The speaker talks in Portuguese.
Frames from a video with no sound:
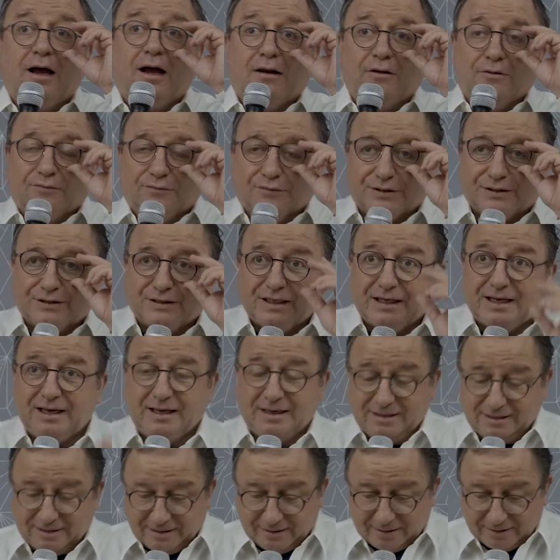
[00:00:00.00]
Alô,
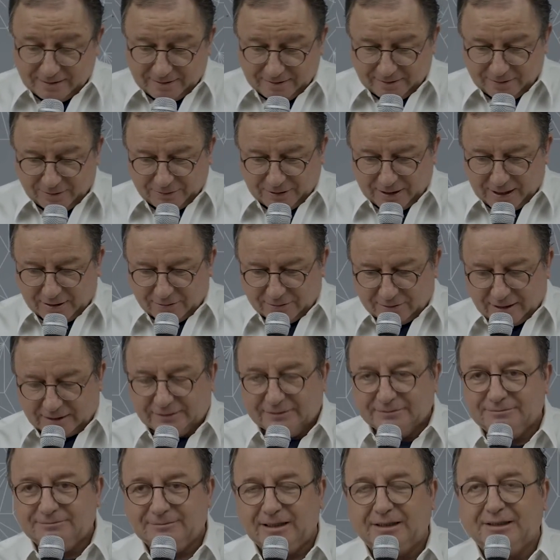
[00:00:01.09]
você. Eu quero
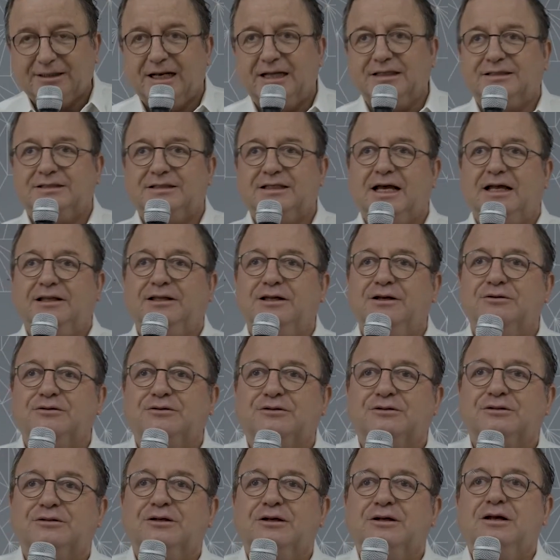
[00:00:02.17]
agradecer a
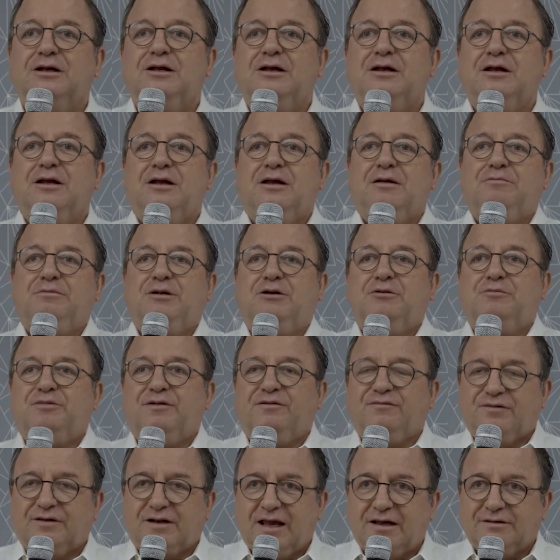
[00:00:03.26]
Deus pelo
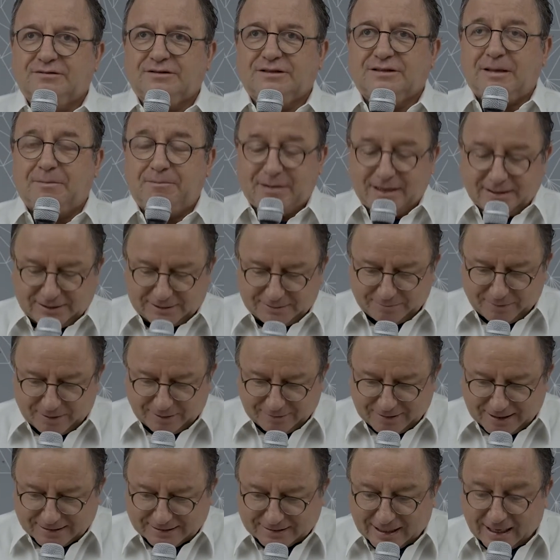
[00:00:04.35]
privilégio de estar
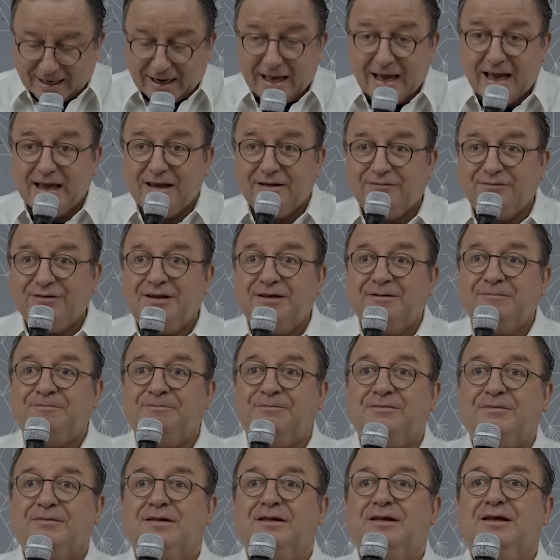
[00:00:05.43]
participando desta live,
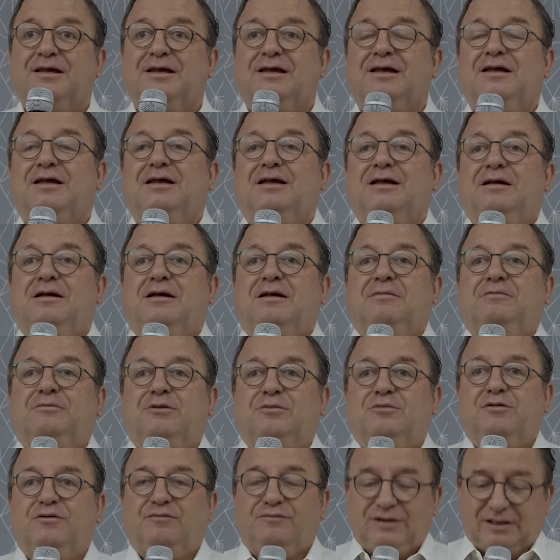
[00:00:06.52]

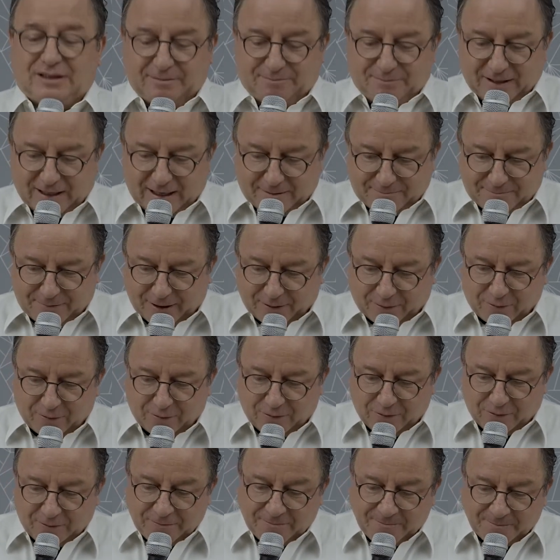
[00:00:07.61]
promovida pela
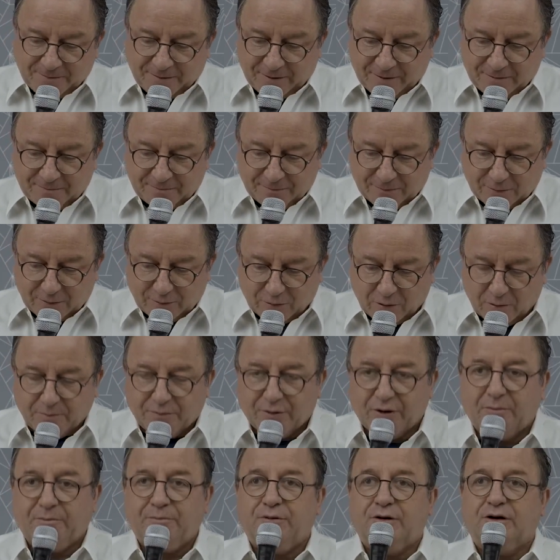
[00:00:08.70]
PECOM, com o
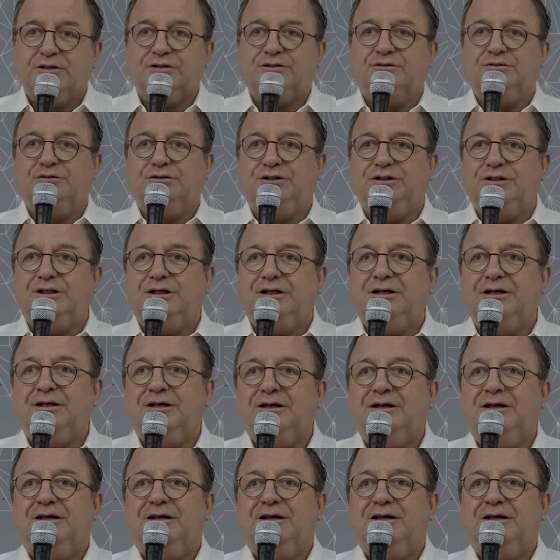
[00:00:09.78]
propósito de